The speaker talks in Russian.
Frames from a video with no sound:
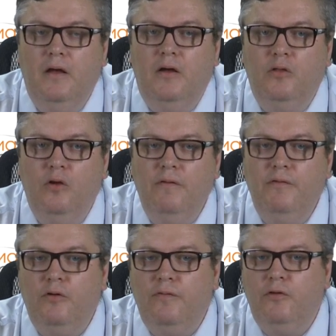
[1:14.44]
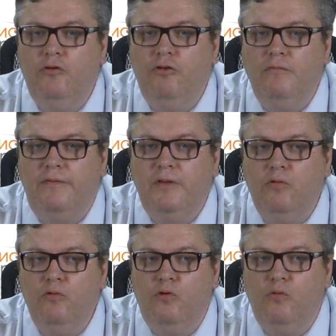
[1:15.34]
Новый вирус включен во
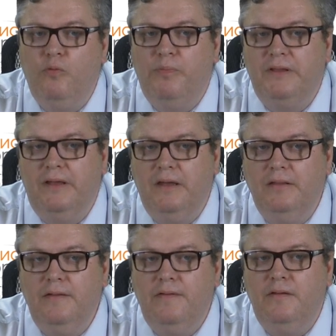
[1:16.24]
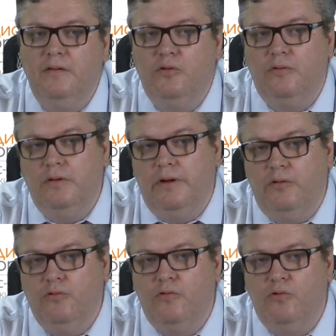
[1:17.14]
вторую группу патогенности
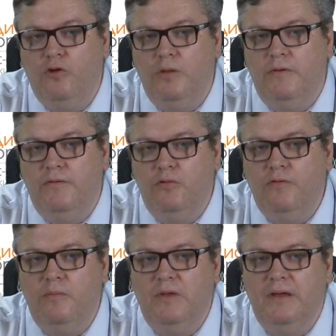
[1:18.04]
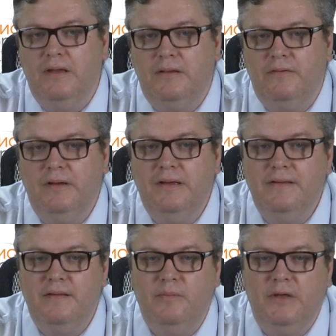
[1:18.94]
наряду с другими вирусами этого
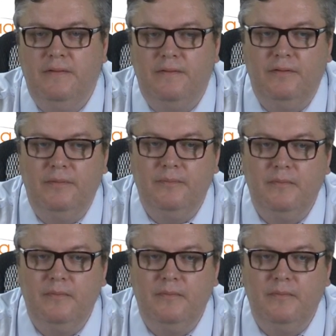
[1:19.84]
семейства.